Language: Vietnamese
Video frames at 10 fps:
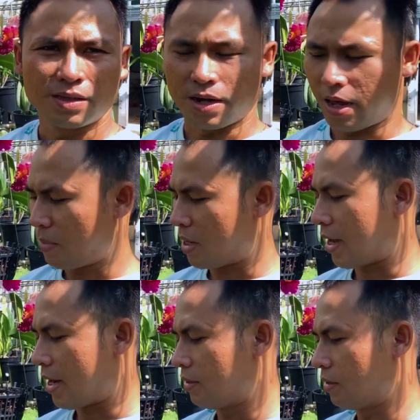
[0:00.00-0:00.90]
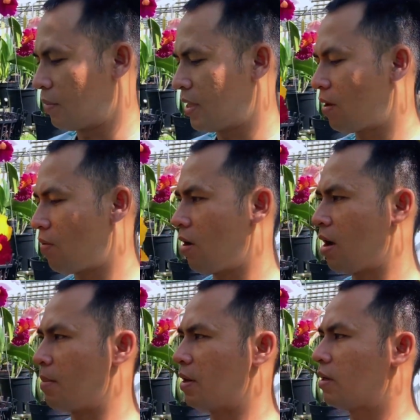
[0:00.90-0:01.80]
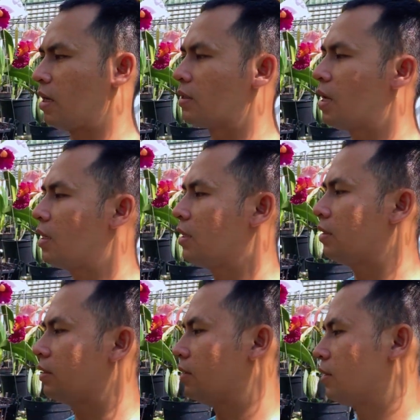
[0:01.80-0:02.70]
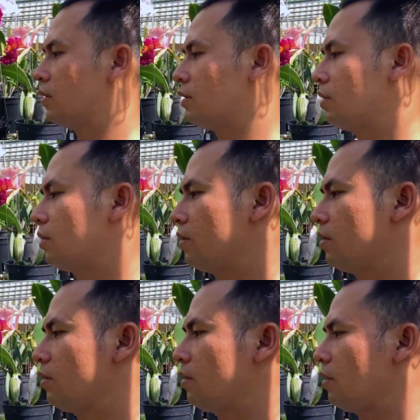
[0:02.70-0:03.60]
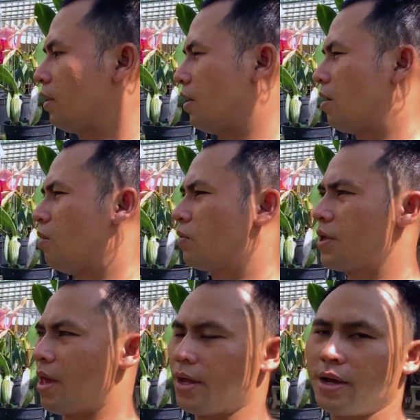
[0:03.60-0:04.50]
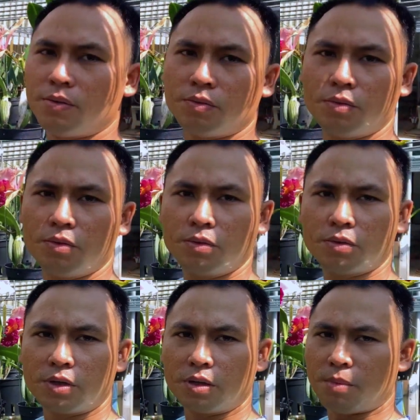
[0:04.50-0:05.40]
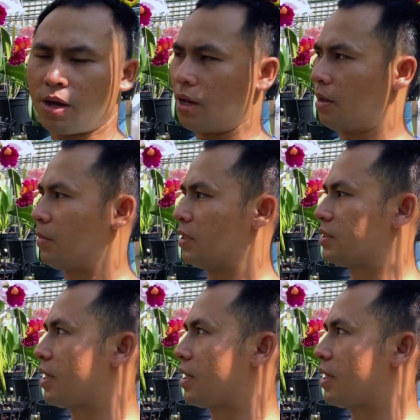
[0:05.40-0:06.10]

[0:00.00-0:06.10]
để mà canh được mấy cái hoa mà nó nở Tết đó, thì nó không có dễ đâu, nhưng mà mình